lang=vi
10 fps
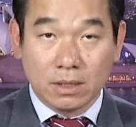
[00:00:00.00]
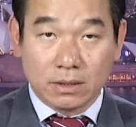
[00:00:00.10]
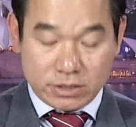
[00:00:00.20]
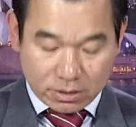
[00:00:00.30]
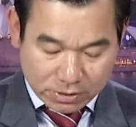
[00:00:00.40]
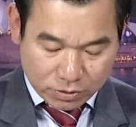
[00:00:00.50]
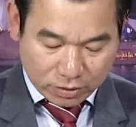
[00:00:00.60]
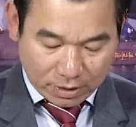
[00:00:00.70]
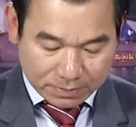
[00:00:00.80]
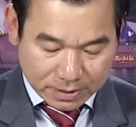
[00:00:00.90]
thì trong cái cuộc
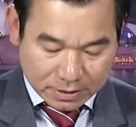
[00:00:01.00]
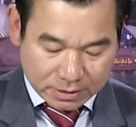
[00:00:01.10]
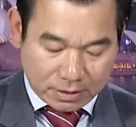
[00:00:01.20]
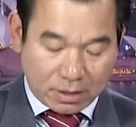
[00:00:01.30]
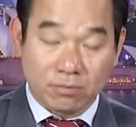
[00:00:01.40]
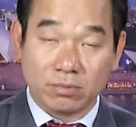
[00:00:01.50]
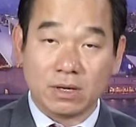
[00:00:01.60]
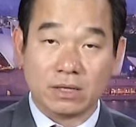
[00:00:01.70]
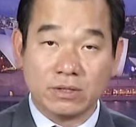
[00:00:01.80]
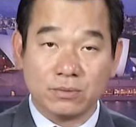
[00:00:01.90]
gặp á, thì ông
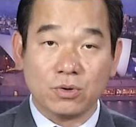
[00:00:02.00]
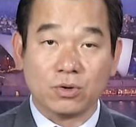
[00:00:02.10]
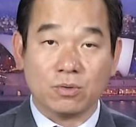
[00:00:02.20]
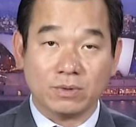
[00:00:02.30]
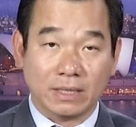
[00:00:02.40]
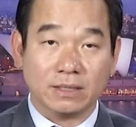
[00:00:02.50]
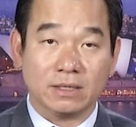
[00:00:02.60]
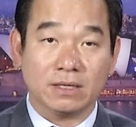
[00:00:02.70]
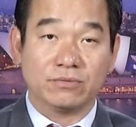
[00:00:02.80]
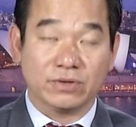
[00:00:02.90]
Tim Cook cũng khẳng
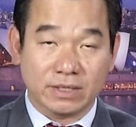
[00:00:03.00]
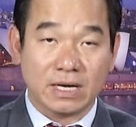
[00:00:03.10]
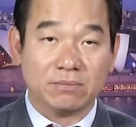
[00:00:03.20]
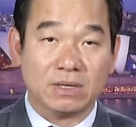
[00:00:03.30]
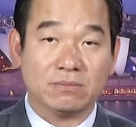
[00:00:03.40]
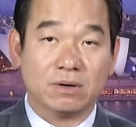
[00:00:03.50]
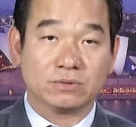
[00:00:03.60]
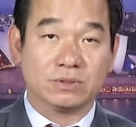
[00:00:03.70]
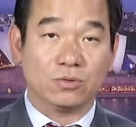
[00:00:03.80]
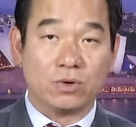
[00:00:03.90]
định là Việt Nam là một
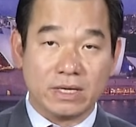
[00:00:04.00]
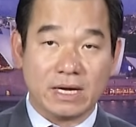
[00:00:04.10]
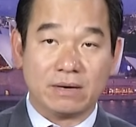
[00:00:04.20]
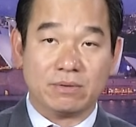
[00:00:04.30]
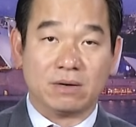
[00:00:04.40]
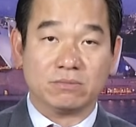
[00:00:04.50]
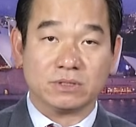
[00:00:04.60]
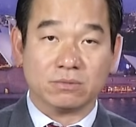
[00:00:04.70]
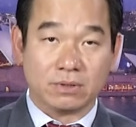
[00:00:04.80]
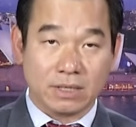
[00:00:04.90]
trong những quốc gia mà nằm trong